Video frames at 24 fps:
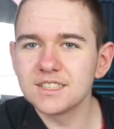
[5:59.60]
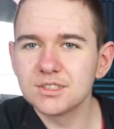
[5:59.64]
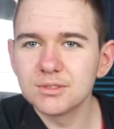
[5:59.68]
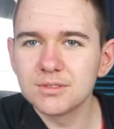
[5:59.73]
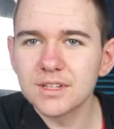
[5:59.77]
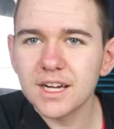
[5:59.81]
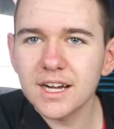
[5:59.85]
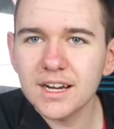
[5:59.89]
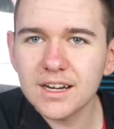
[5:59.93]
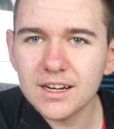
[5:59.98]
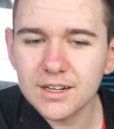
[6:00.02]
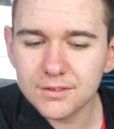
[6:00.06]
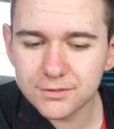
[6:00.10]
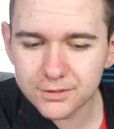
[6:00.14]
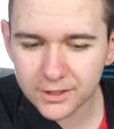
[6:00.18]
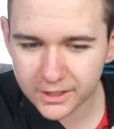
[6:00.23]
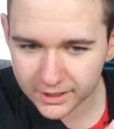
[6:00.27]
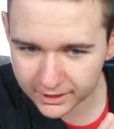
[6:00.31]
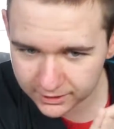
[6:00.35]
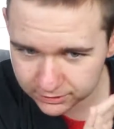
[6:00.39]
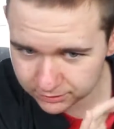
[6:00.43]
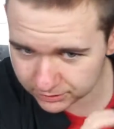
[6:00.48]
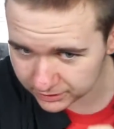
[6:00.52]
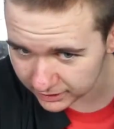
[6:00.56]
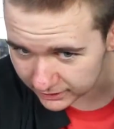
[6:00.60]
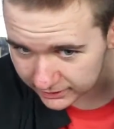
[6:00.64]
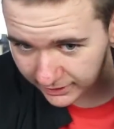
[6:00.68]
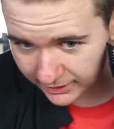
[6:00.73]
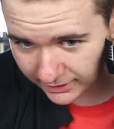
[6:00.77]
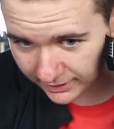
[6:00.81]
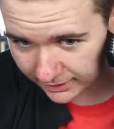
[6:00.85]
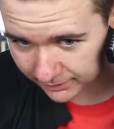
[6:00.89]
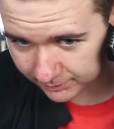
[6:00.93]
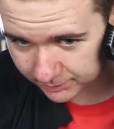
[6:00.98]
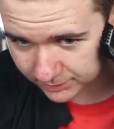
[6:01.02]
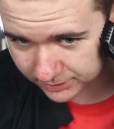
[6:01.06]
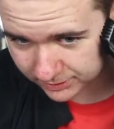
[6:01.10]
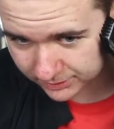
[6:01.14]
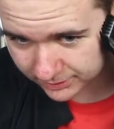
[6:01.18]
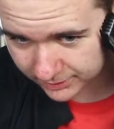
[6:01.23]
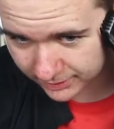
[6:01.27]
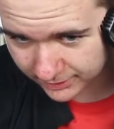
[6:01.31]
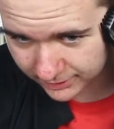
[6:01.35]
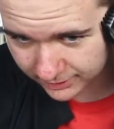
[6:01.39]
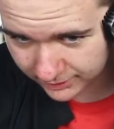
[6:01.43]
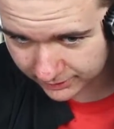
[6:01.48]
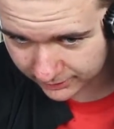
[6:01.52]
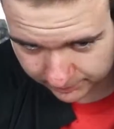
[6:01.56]
découvrir à la fin le résultat derrière, parce que
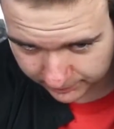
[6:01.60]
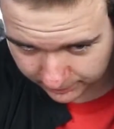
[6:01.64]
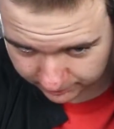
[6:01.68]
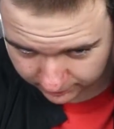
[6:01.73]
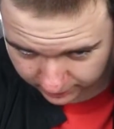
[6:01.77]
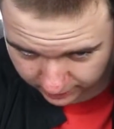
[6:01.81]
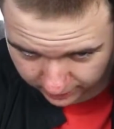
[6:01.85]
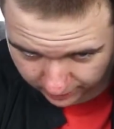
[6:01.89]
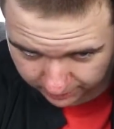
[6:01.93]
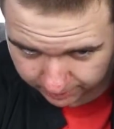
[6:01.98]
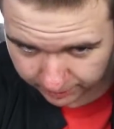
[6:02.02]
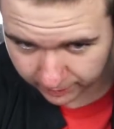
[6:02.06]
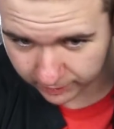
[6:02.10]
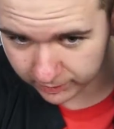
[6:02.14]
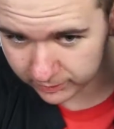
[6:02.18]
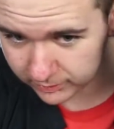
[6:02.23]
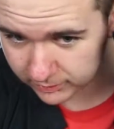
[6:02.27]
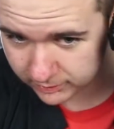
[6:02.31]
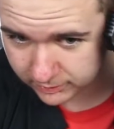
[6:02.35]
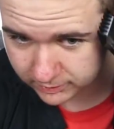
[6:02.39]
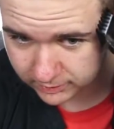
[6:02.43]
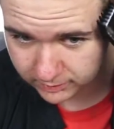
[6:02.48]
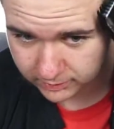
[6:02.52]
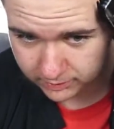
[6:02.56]
là, mais moi je l'ai pas. Hein.